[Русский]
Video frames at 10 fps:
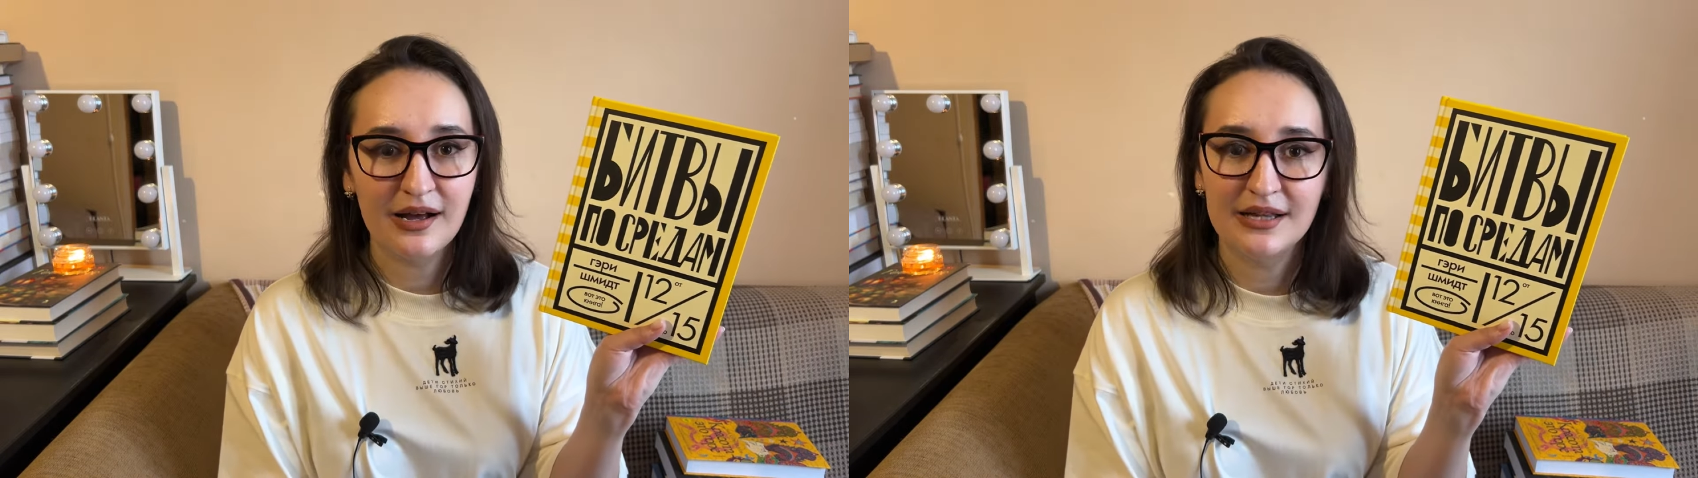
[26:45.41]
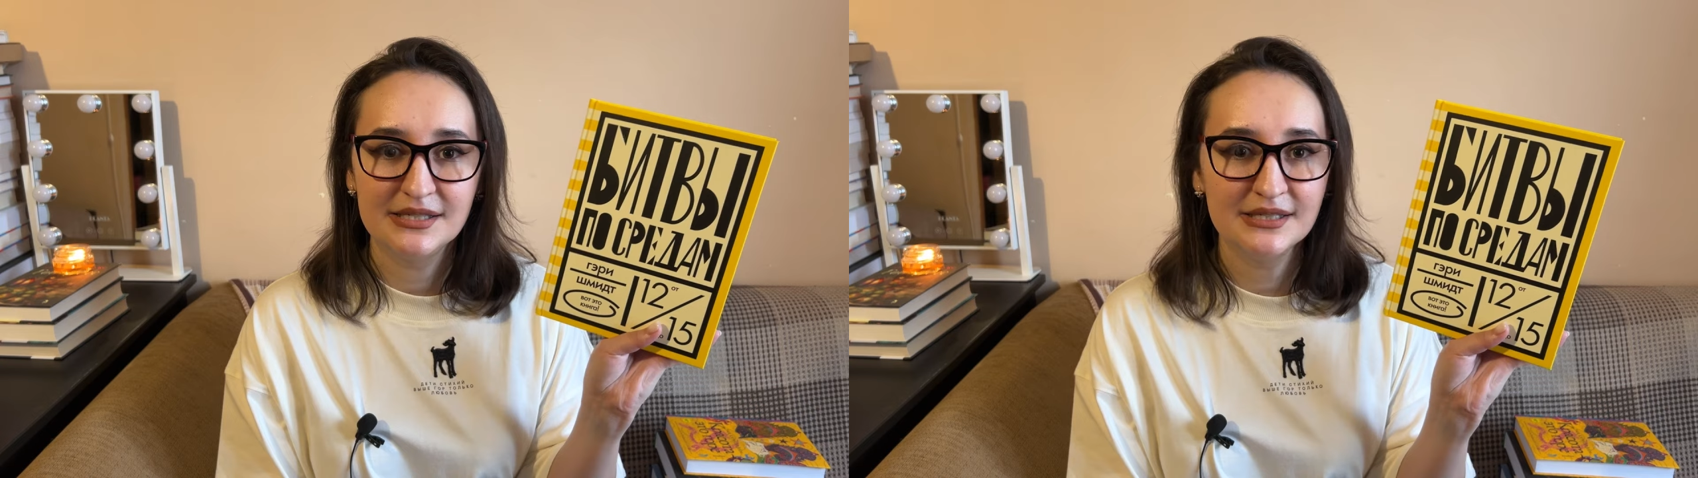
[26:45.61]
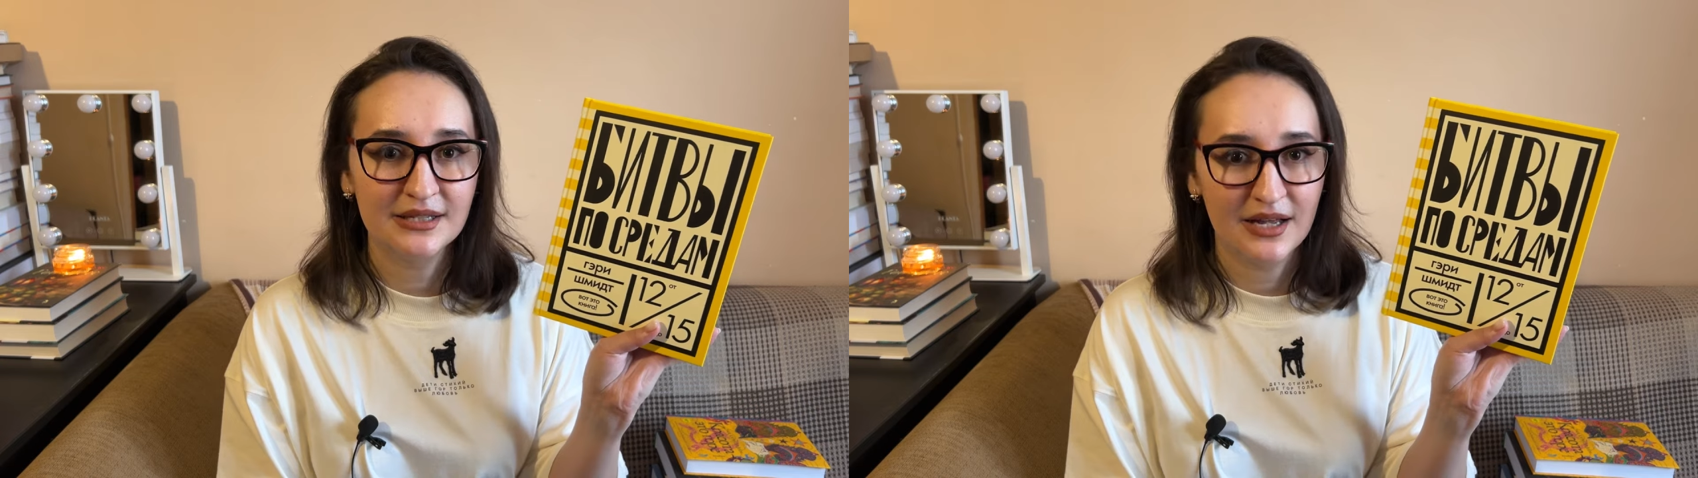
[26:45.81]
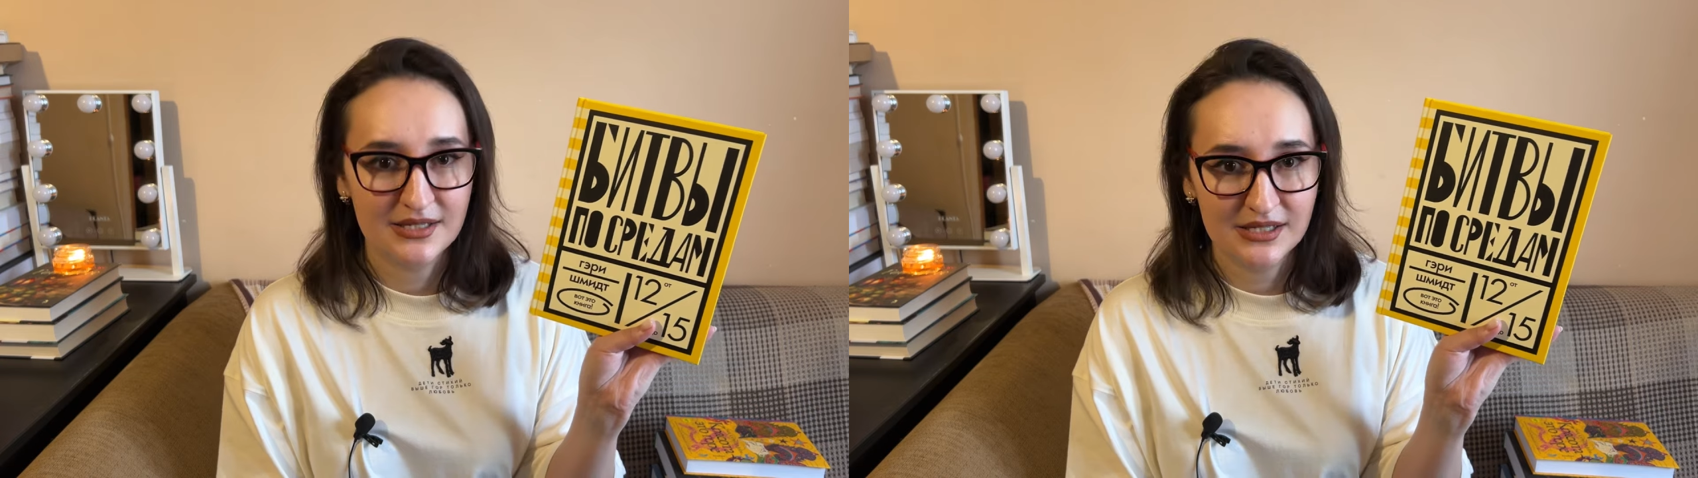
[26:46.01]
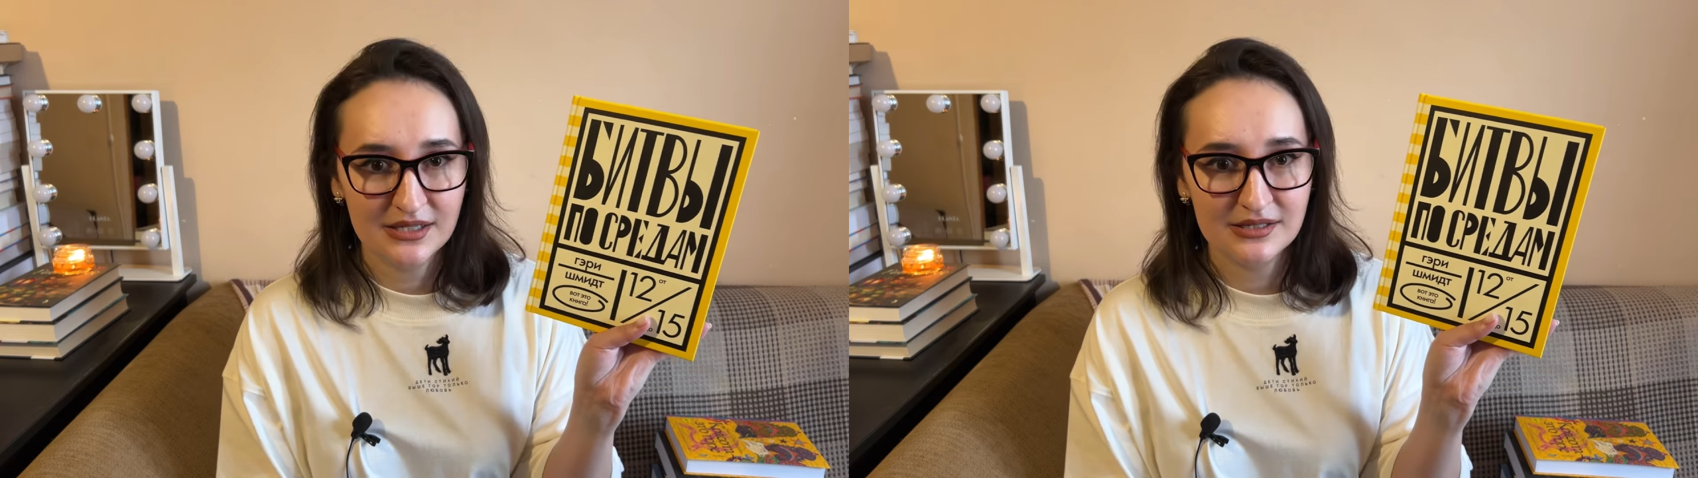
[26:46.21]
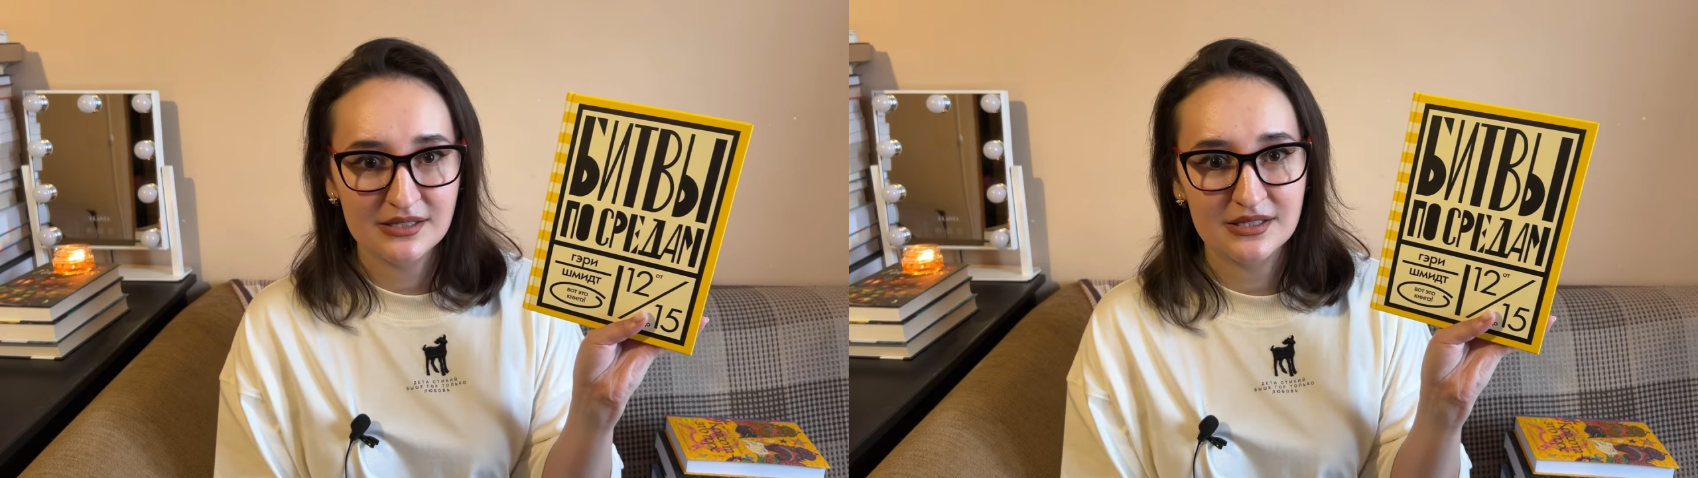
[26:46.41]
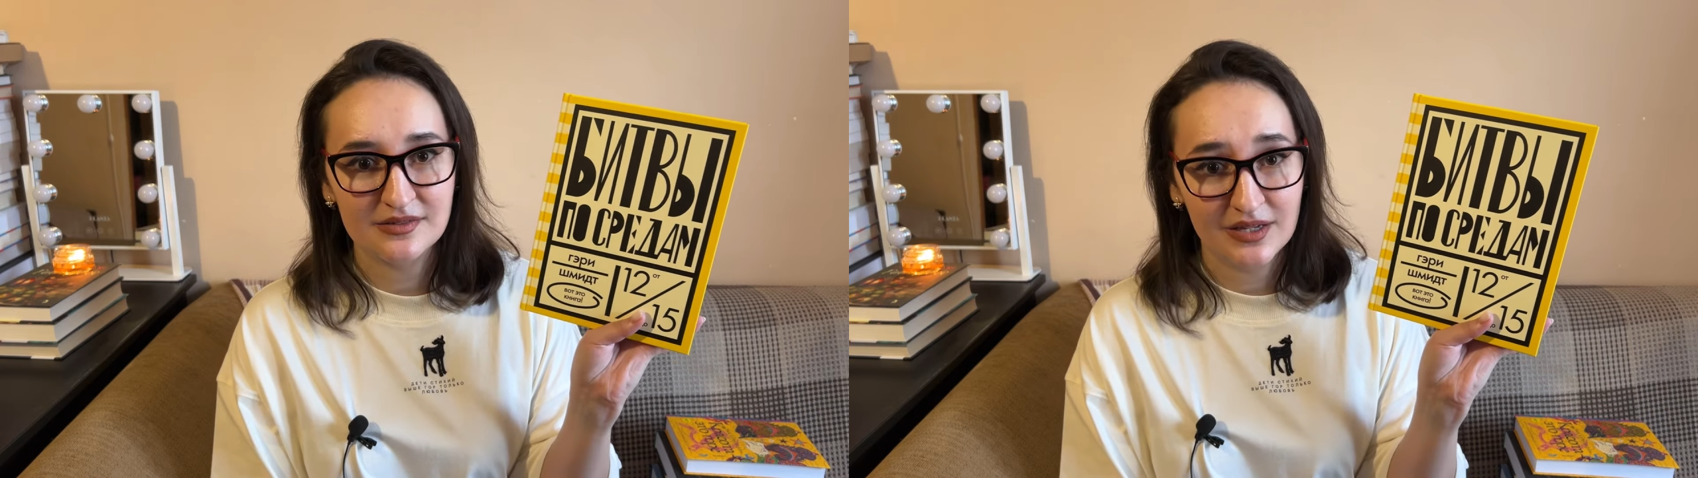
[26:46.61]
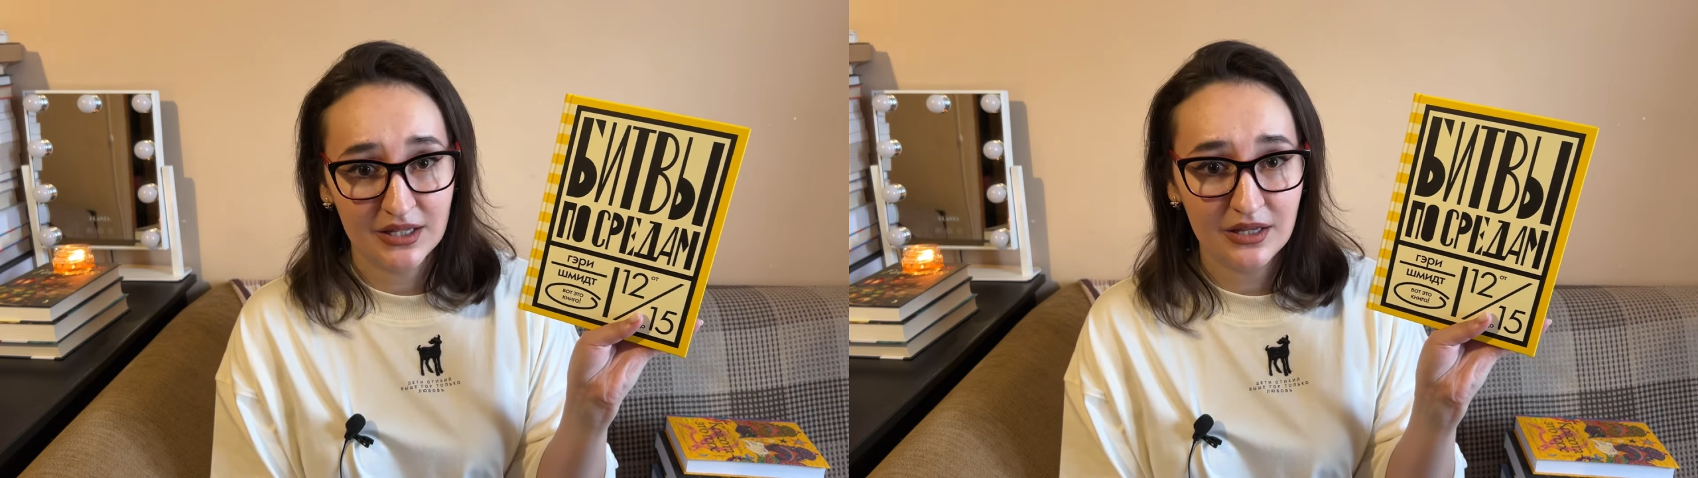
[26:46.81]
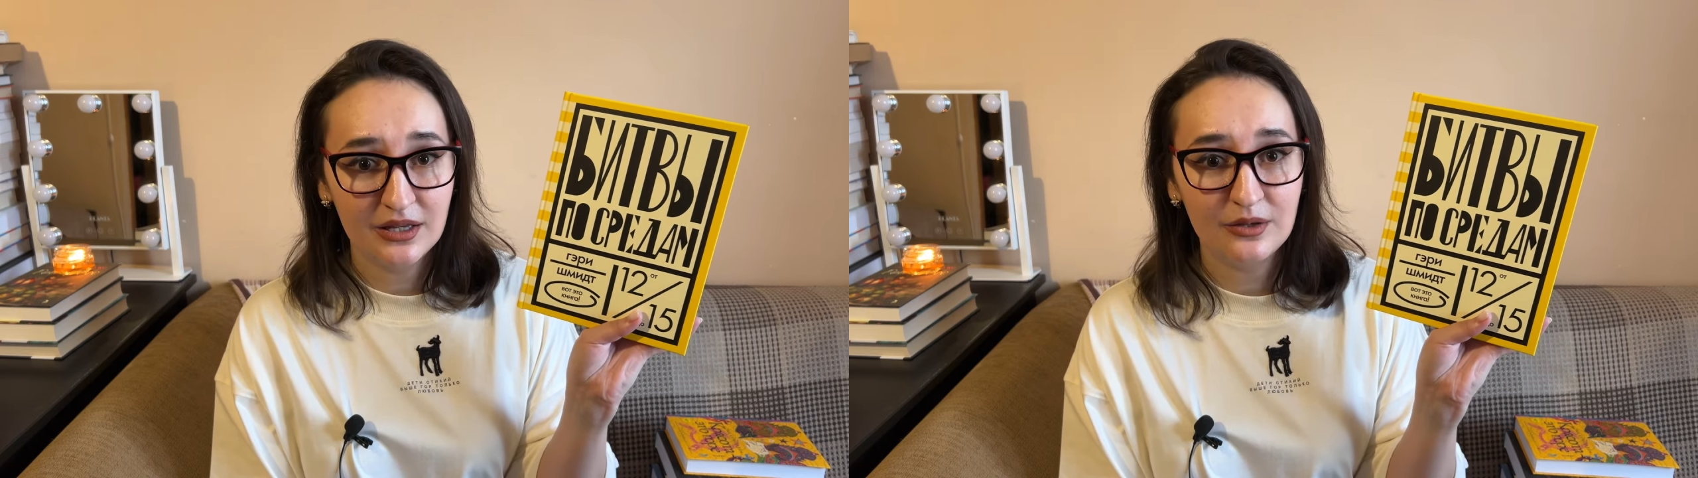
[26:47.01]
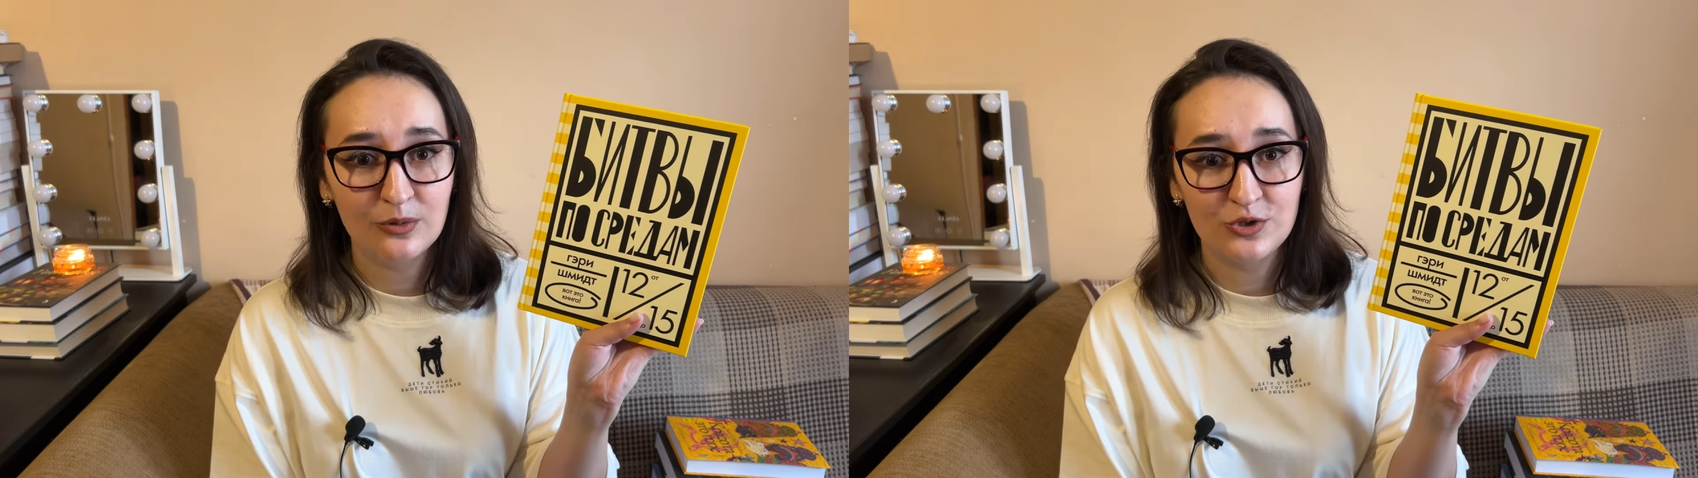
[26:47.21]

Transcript: один на один со своей